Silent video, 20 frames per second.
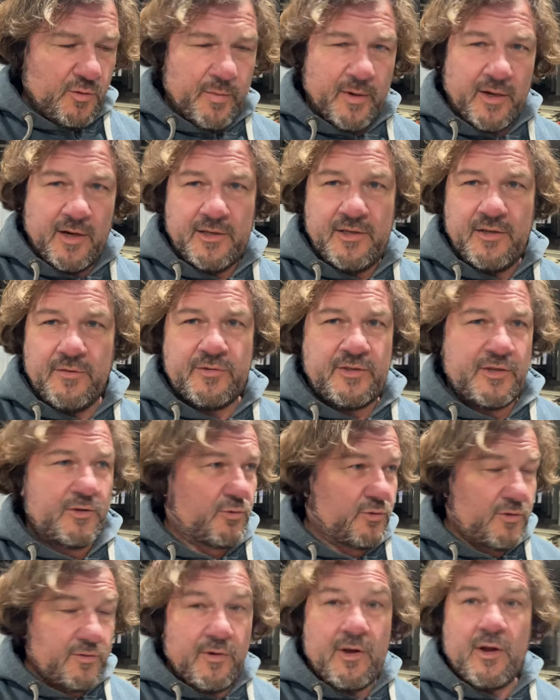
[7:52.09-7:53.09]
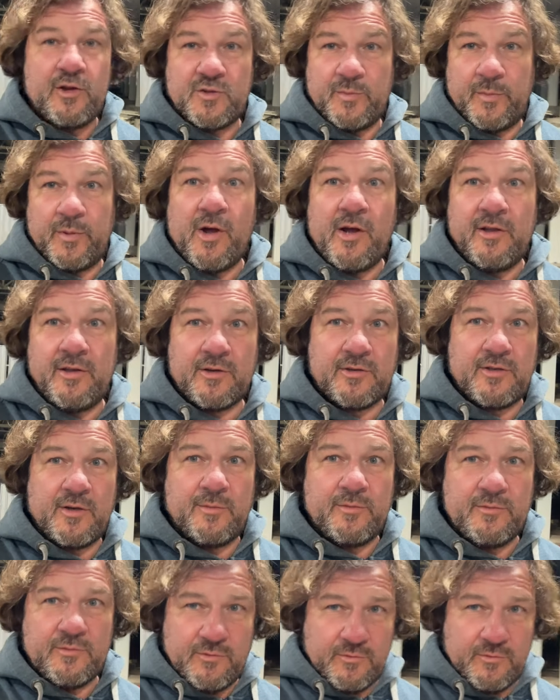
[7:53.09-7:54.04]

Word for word: проходил, все же удивляются, планер там ну,